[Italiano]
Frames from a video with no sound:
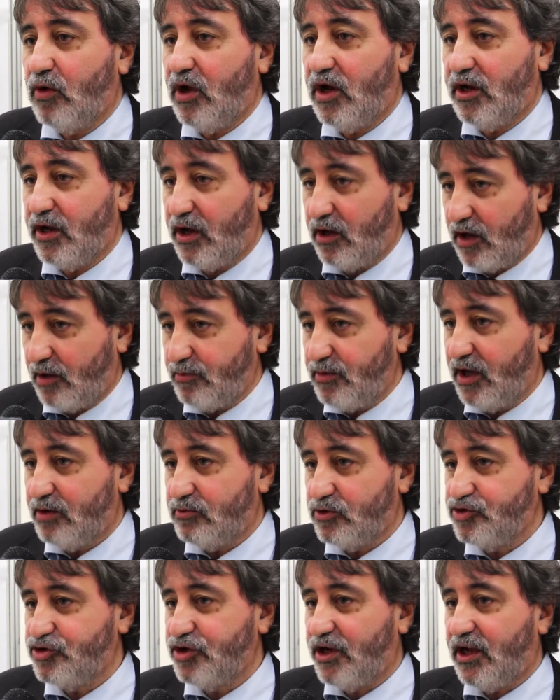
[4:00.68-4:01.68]
quale
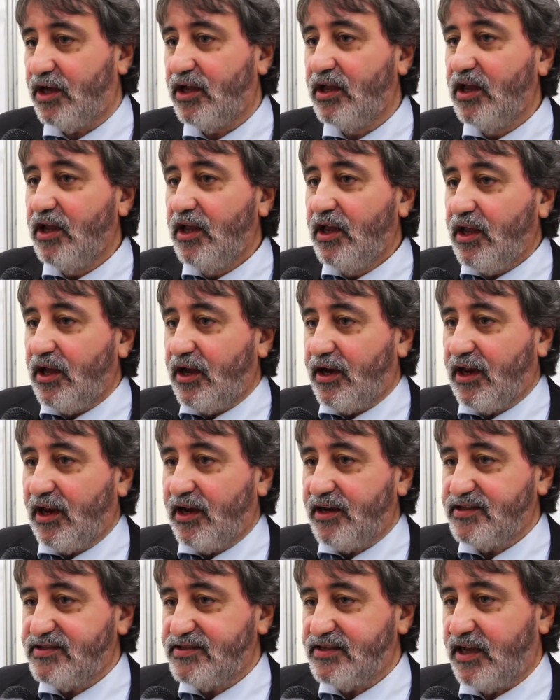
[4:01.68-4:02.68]
abbiamo già
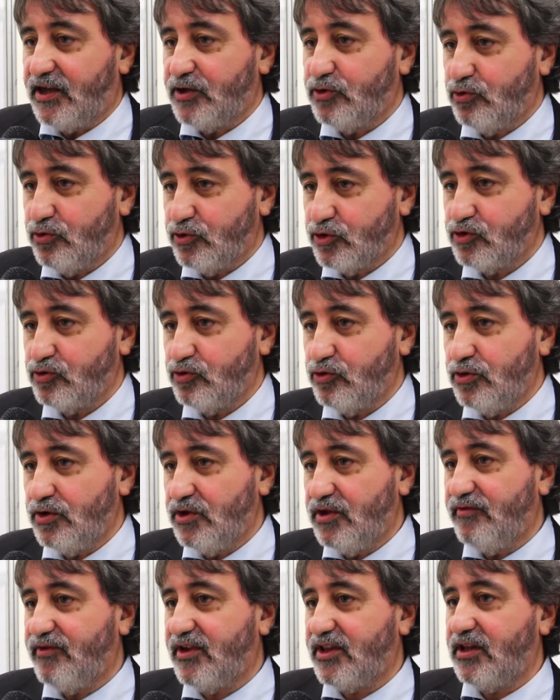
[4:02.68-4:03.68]
realizzato uno
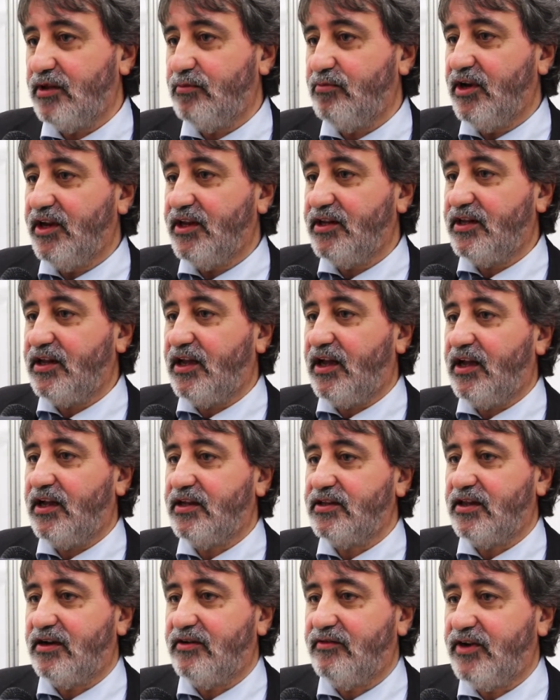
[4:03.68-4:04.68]
studio di fattibilità
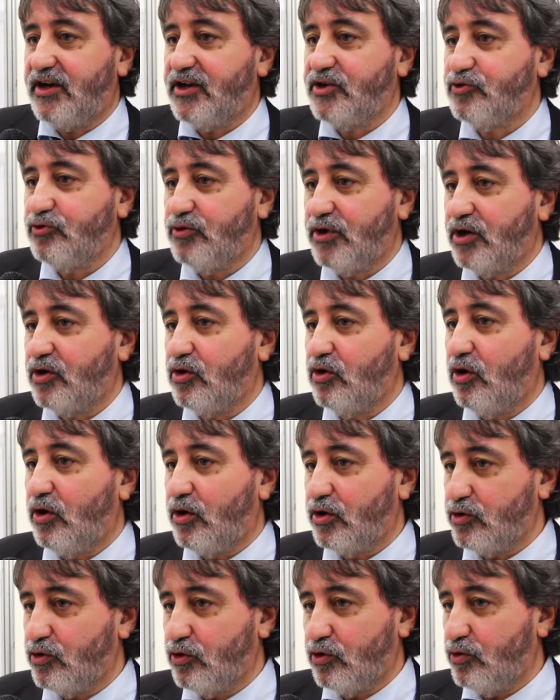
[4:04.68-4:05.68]
attraverso un
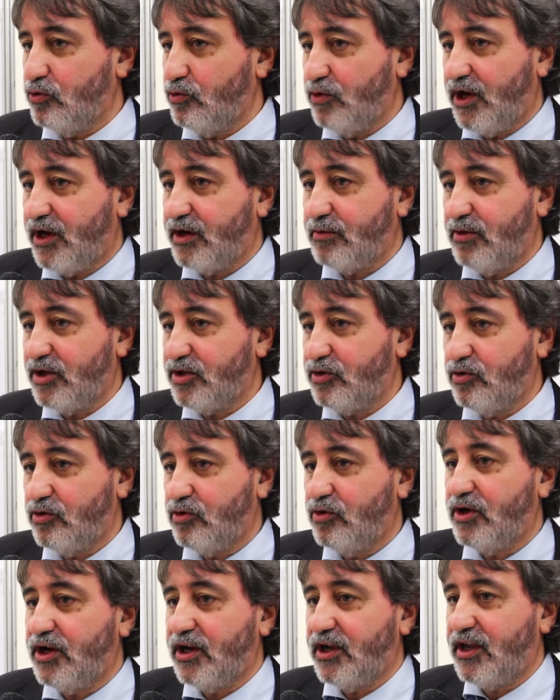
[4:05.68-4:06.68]
accordo con un
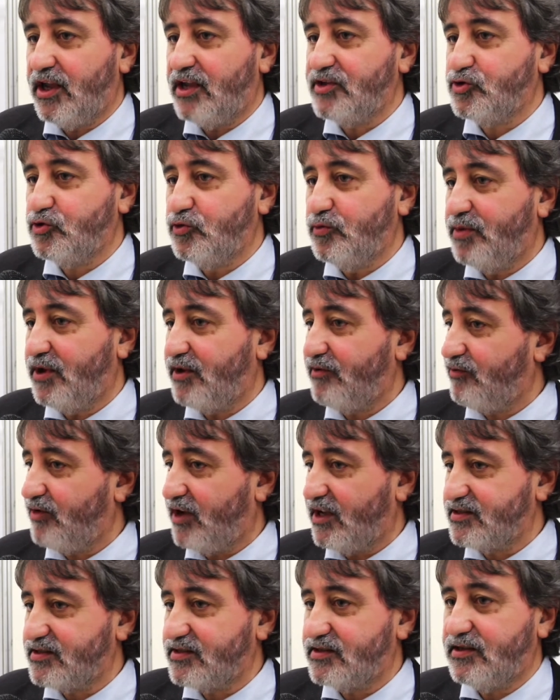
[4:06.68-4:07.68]
armatore che è super
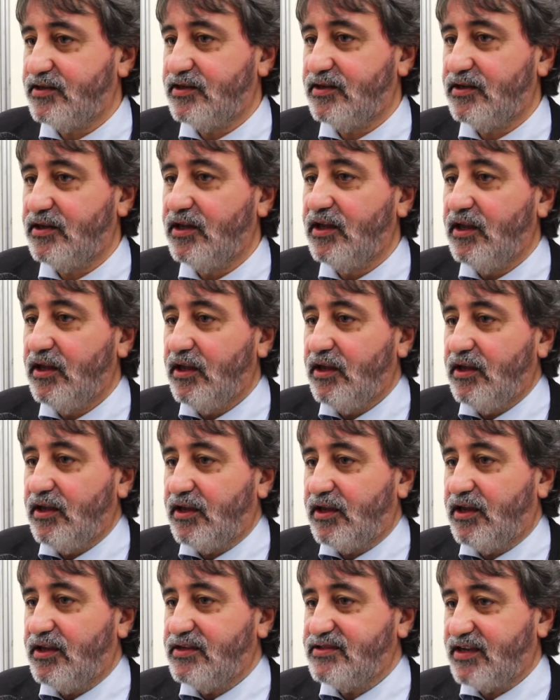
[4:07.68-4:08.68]
fast
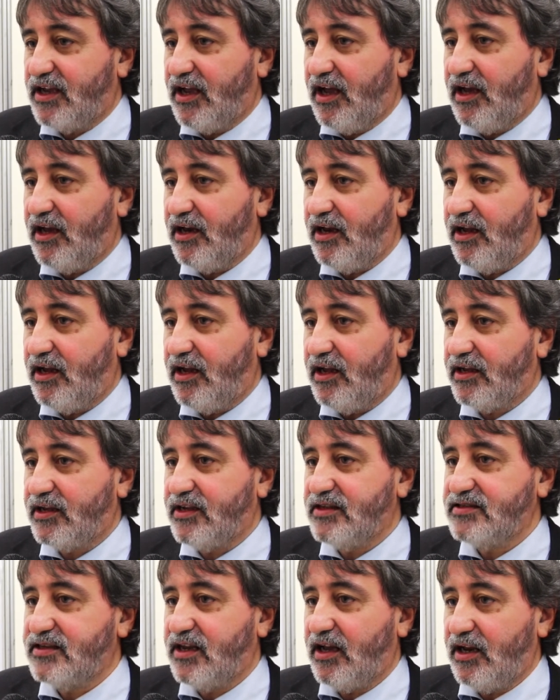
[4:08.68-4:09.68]
che scala,
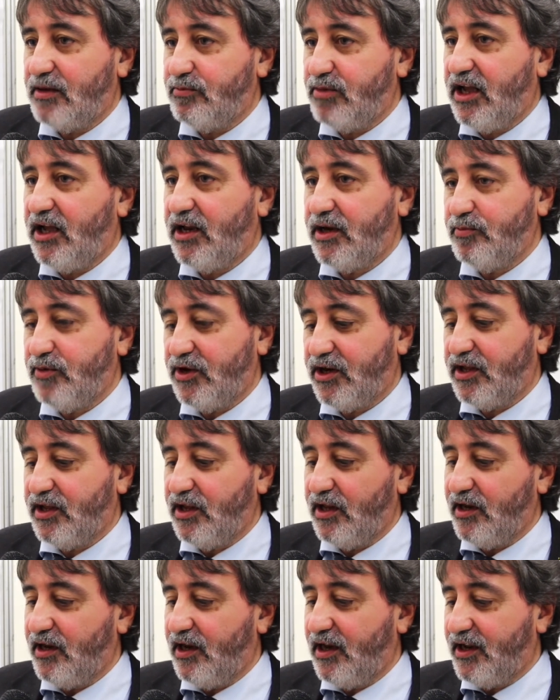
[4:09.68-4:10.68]
che scala Bari
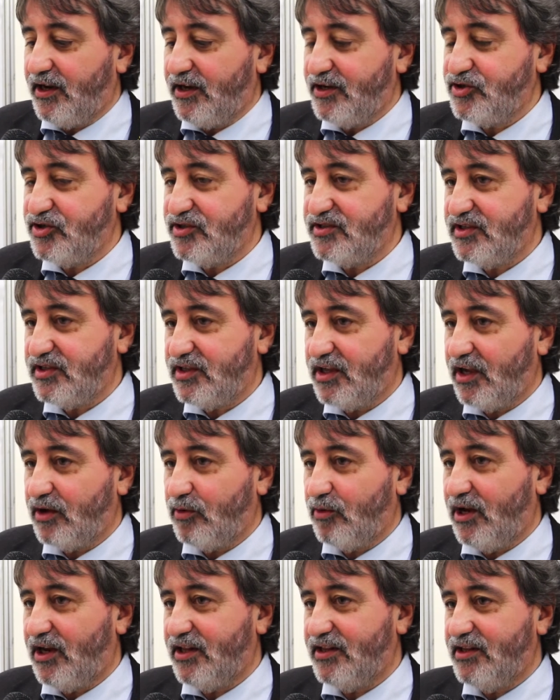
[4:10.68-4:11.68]
perché la necessità
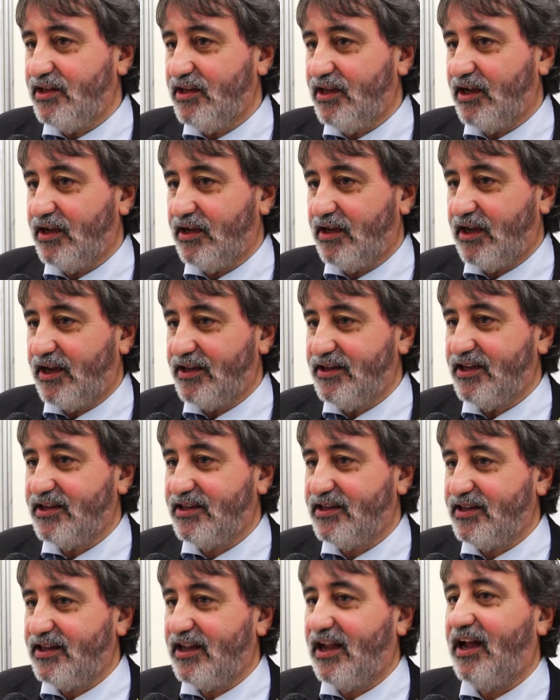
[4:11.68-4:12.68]
è quella di
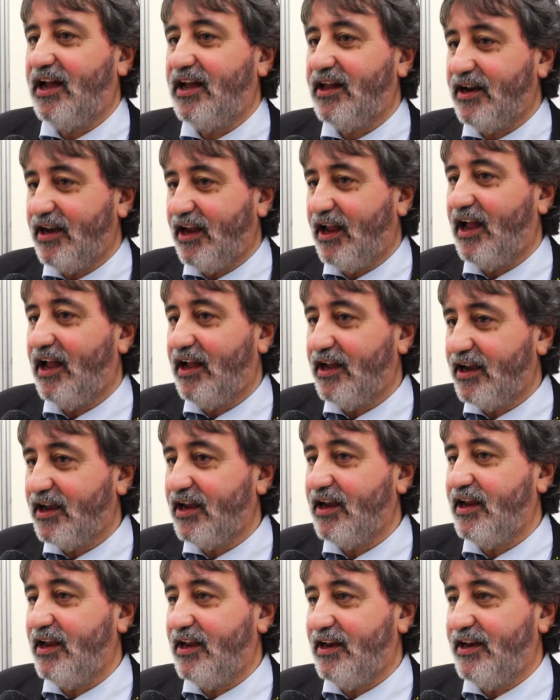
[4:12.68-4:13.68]
adattare
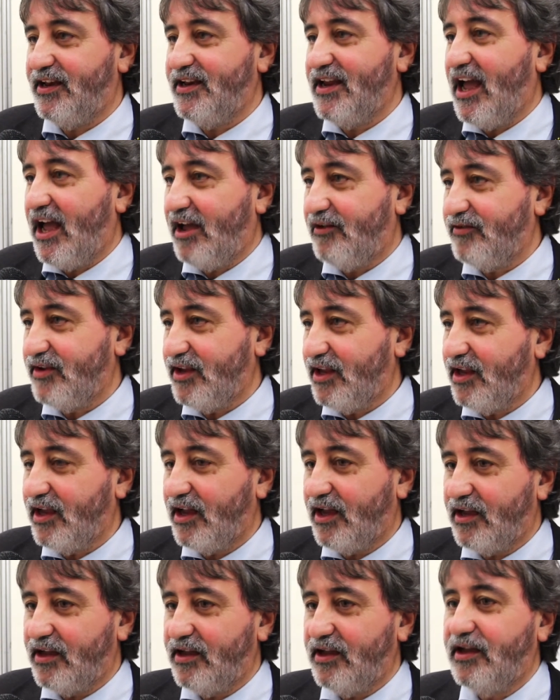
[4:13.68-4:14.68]
anche le navi
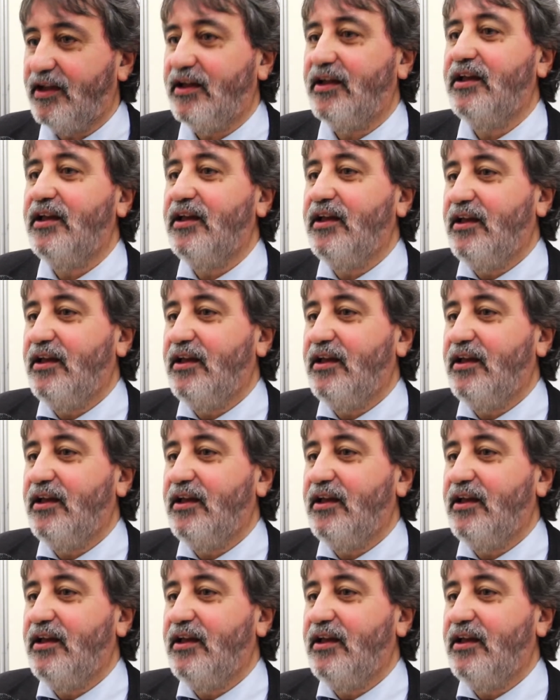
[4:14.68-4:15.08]
eh,